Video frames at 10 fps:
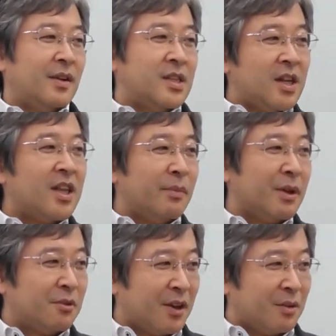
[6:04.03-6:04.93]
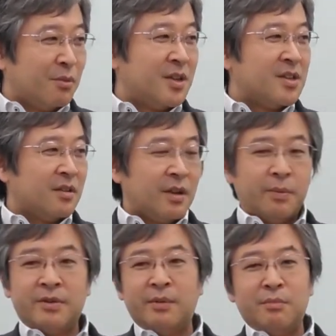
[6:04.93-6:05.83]
地頭とかって問題じゃなくて、やっ
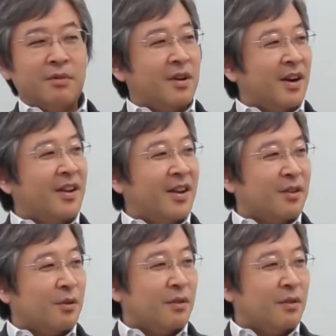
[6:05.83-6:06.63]
ぱ専門家がいない。